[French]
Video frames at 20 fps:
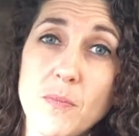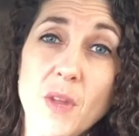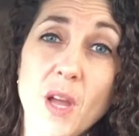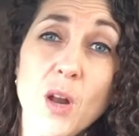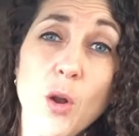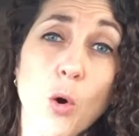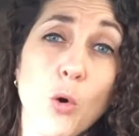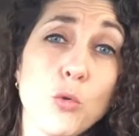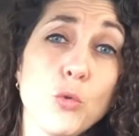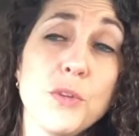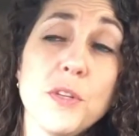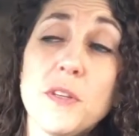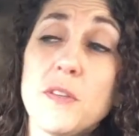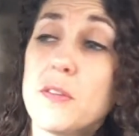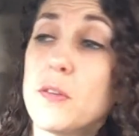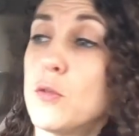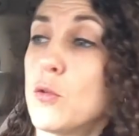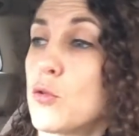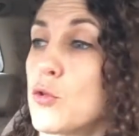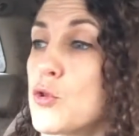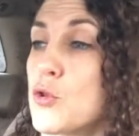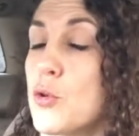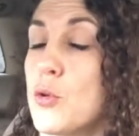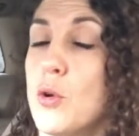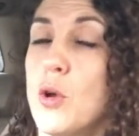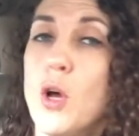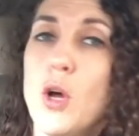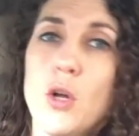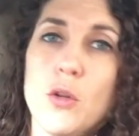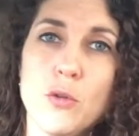alors on nous dit que c'est
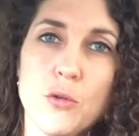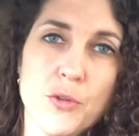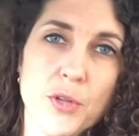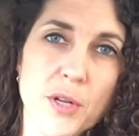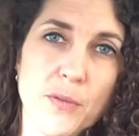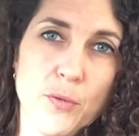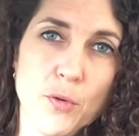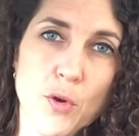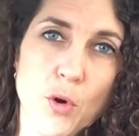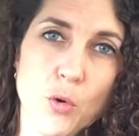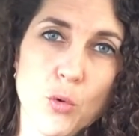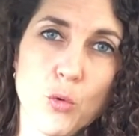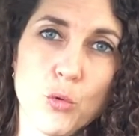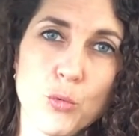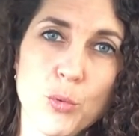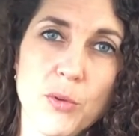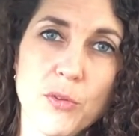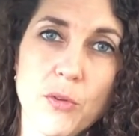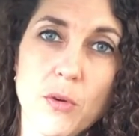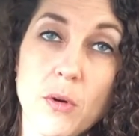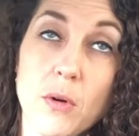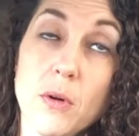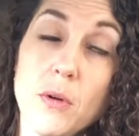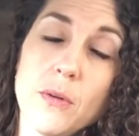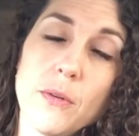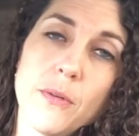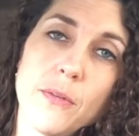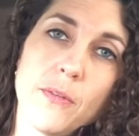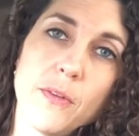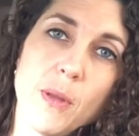dangereux de téléphoner en conduisant,
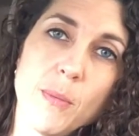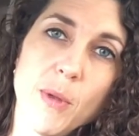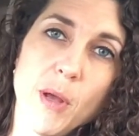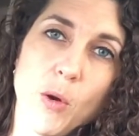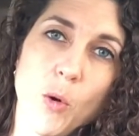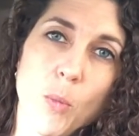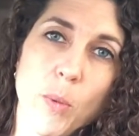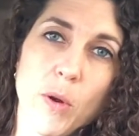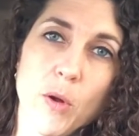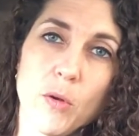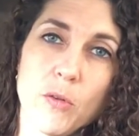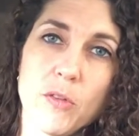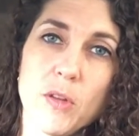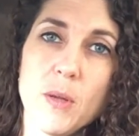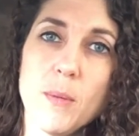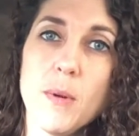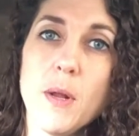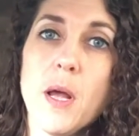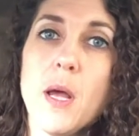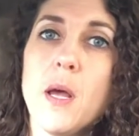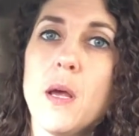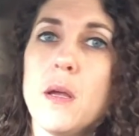c'est bien compréhensible.